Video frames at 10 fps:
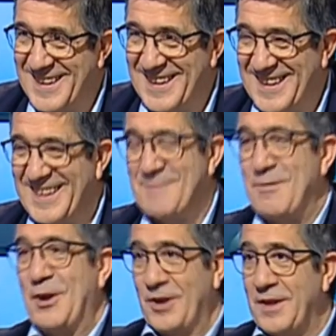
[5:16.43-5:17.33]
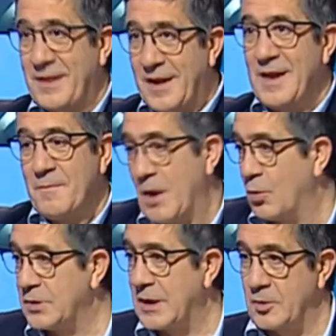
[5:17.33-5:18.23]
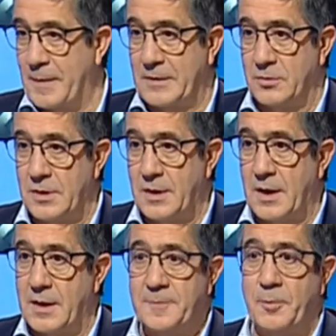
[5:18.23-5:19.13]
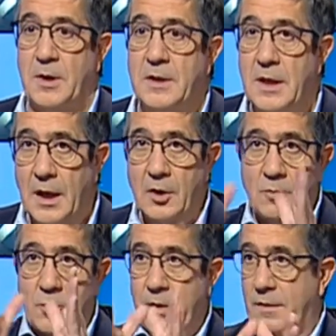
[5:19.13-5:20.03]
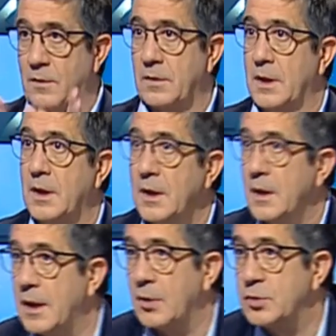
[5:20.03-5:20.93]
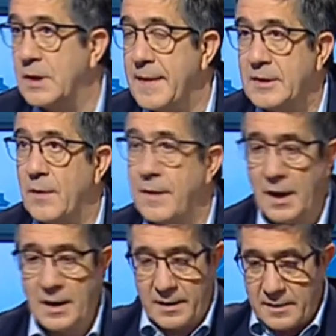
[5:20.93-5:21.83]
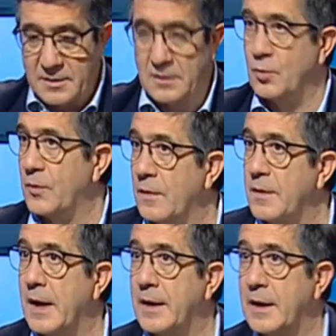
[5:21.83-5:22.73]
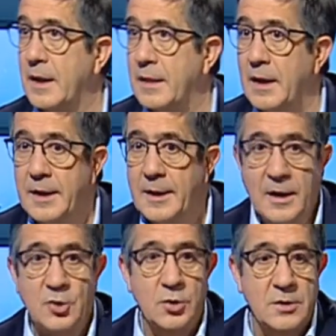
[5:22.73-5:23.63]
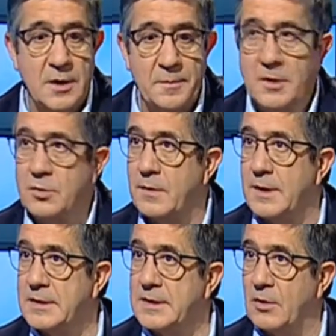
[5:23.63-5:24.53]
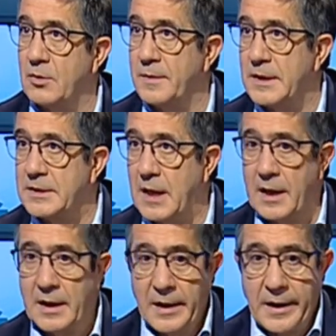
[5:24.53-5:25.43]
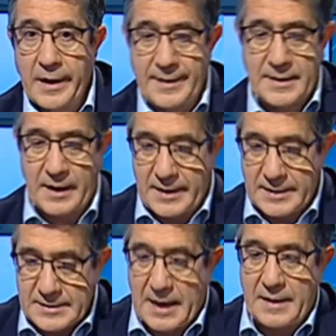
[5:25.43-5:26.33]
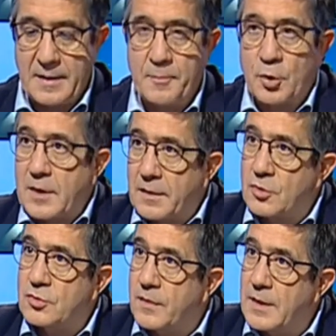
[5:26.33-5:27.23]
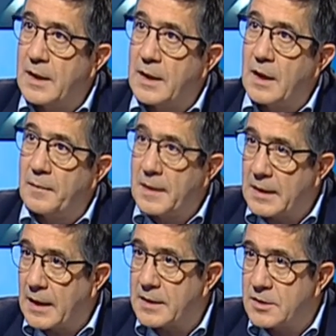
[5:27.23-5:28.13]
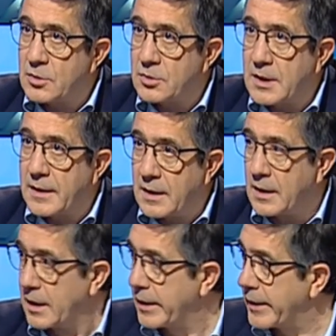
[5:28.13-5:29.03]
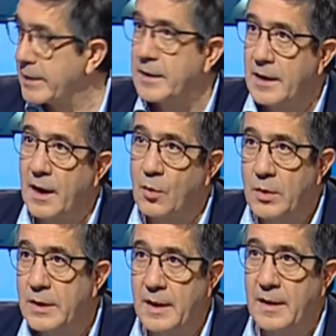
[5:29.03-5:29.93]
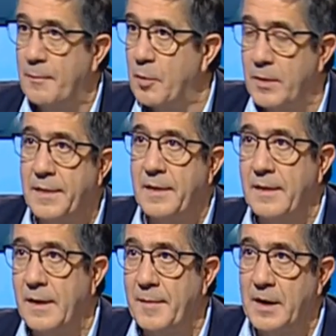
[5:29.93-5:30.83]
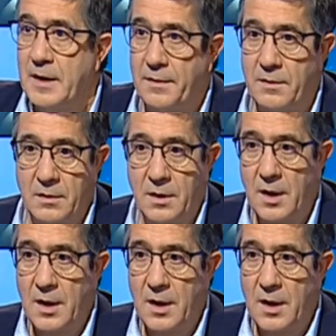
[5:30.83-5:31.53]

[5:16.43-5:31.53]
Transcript: Eso lo me em. gustan los pactos de izquierdas porque tienen como horizonte la justicia social, la redistribución de la riqueza, el sostenimiento del estado del bienestar, el tejer esa red de protección social que evita que se nos quede gente en la cuneta de la pobreza, de la marginación,